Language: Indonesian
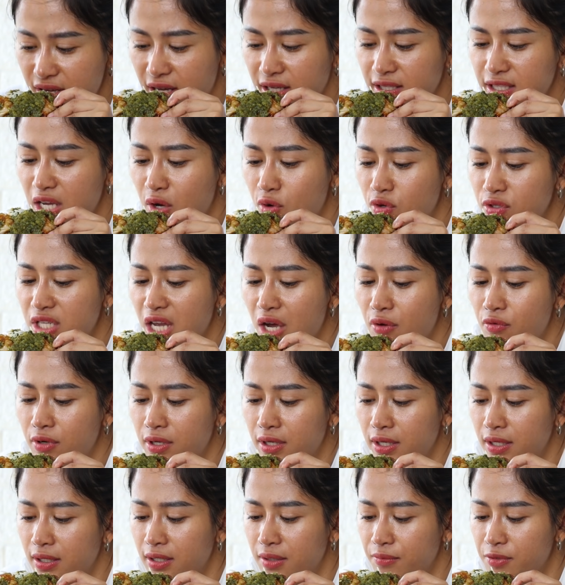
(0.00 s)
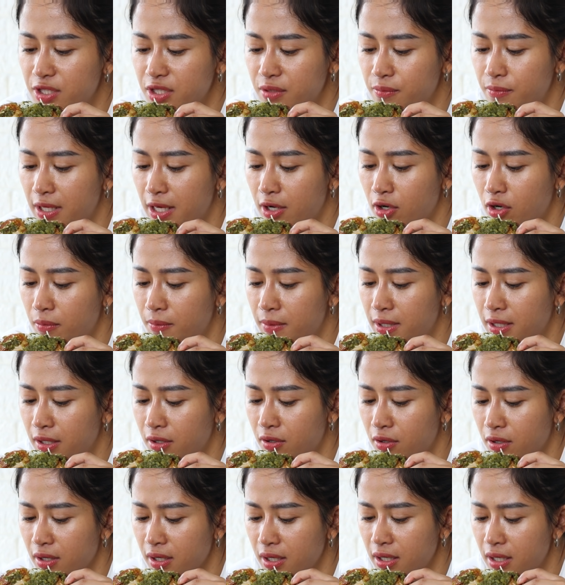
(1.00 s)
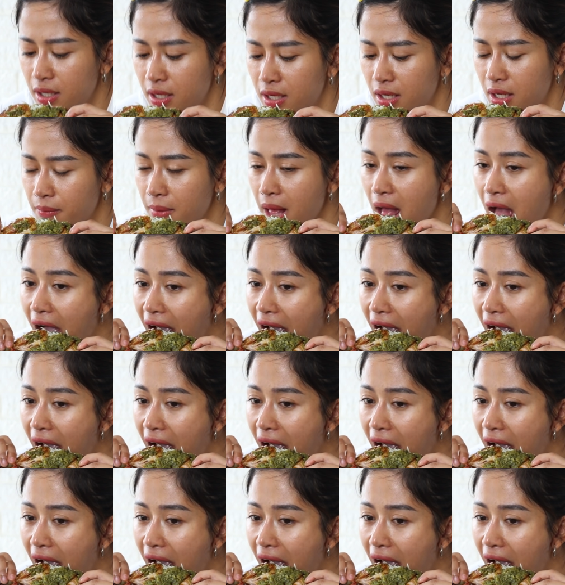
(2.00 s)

yang jauh-jauh ini. Bismillahirrahmanirrahim.